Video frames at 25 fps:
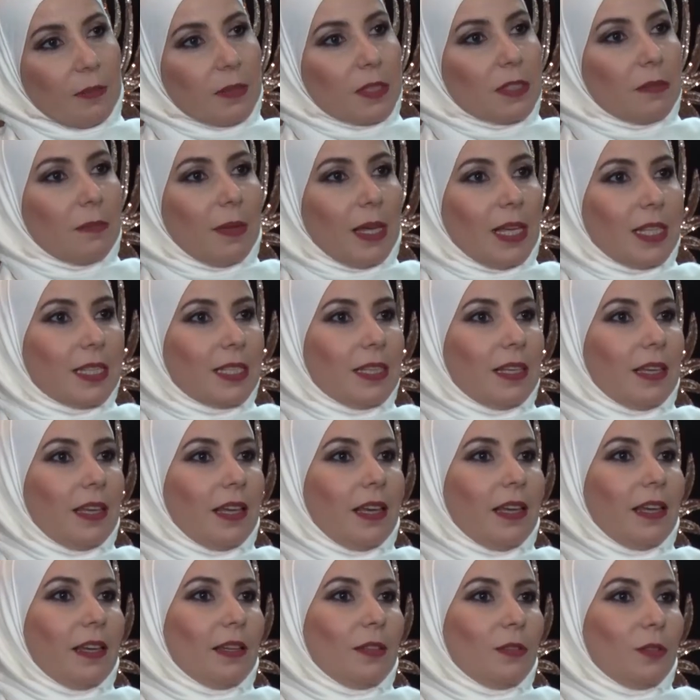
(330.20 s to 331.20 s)

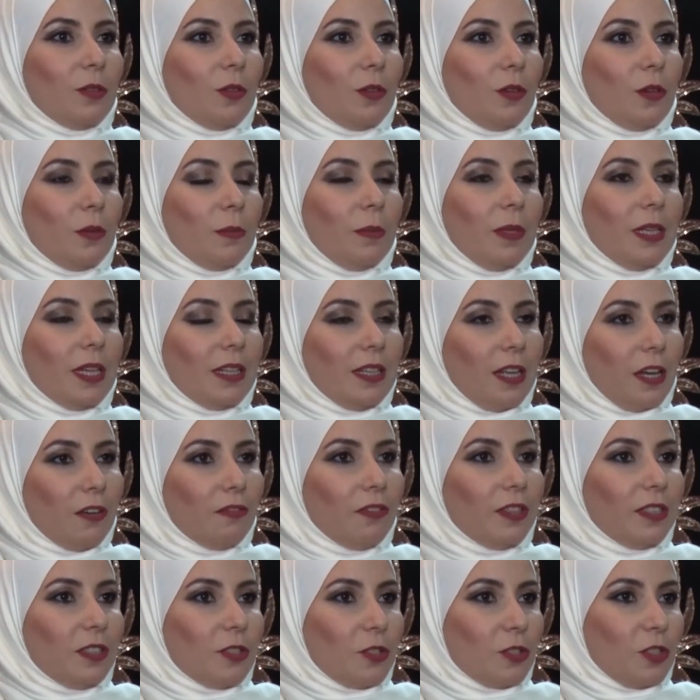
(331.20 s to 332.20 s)
متميزة انه
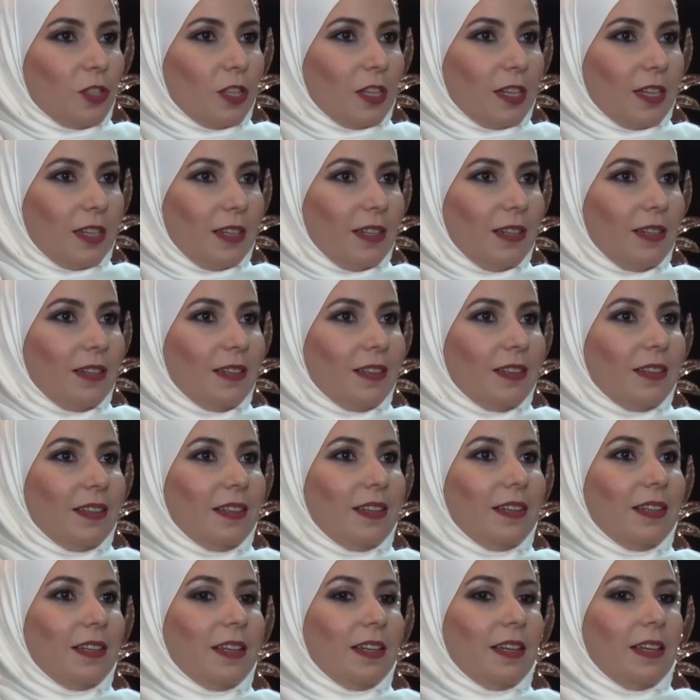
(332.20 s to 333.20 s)
بنظافة الشغل
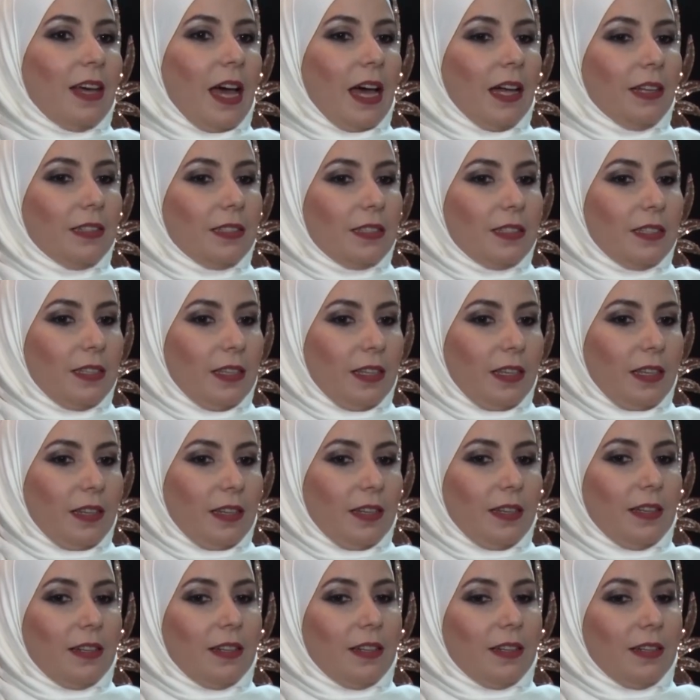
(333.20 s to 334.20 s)
آه
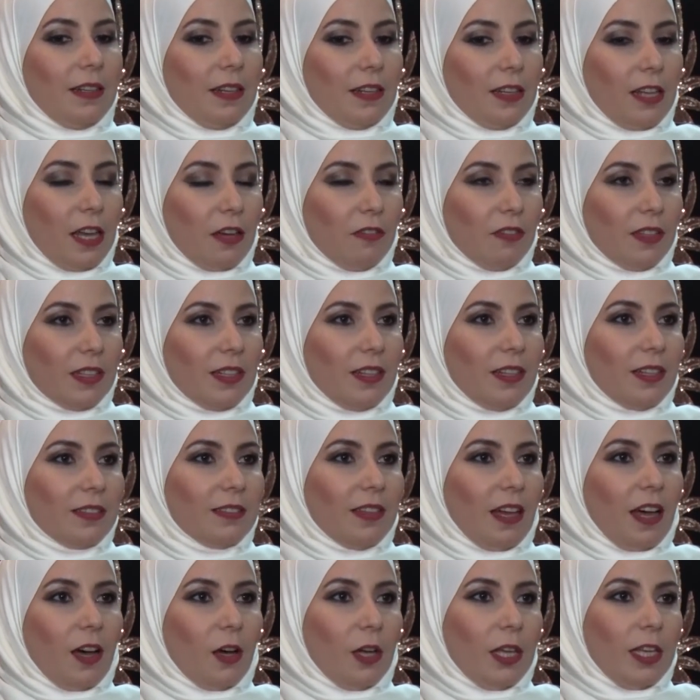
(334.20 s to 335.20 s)
عندي نظافة
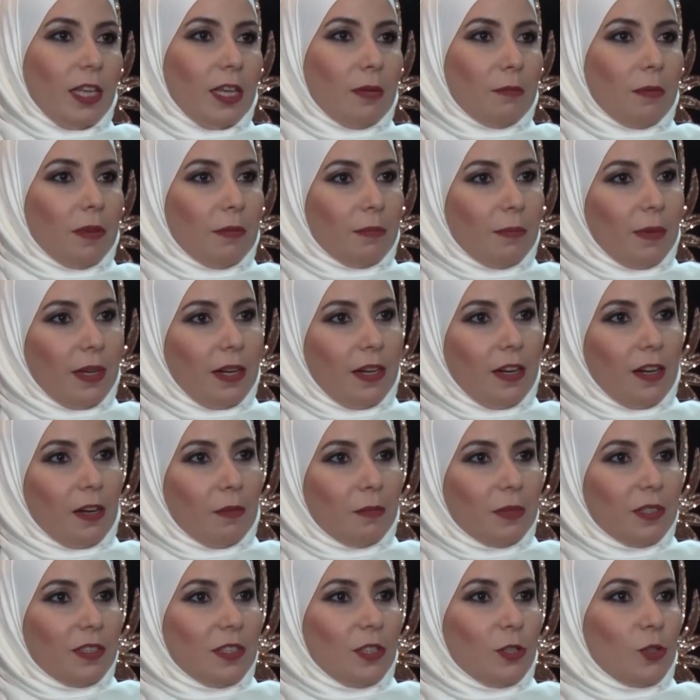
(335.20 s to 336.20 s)
القطعة هي من برا
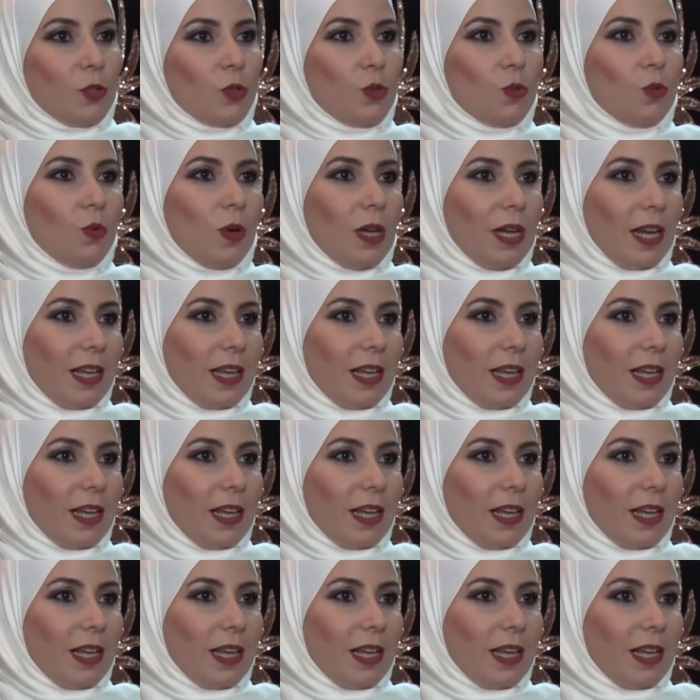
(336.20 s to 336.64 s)
مثل جوا